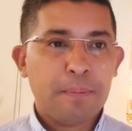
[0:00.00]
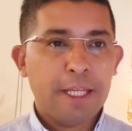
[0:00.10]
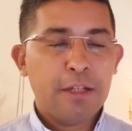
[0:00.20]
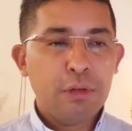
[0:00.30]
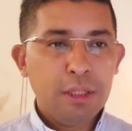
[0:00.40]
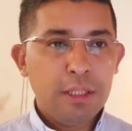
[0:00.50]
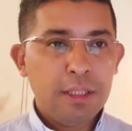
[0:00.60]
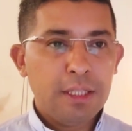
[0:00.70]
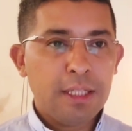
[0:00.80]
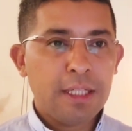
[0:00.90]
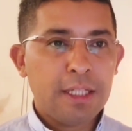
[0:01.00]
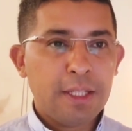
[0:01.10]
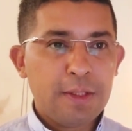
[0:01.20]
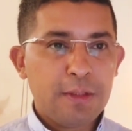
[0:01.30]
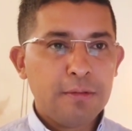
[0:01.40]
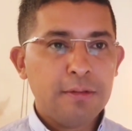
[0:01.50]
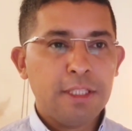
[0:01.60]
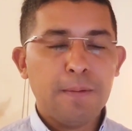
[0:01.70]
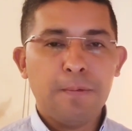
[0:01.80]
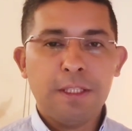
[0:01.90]
E quindi eh, Cristo
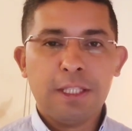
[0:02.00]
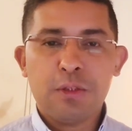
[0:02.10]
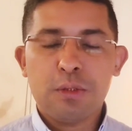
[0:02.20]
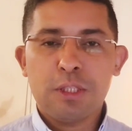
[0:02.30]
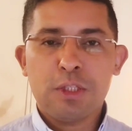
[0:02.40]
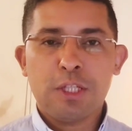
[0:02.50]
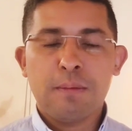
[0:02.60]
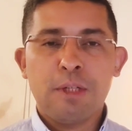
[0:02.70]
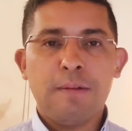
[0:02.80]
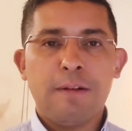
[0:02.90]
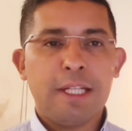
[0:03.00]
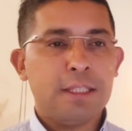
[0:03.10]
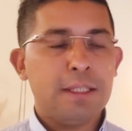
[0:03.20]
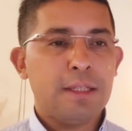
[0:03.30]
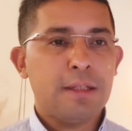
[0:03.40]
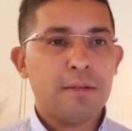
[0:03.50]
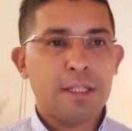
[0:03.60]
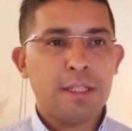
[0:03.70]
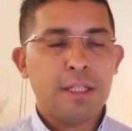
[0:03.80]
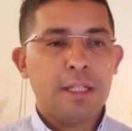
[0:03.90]
invita i suoi discepoli a fare
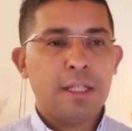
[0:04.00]
attenzione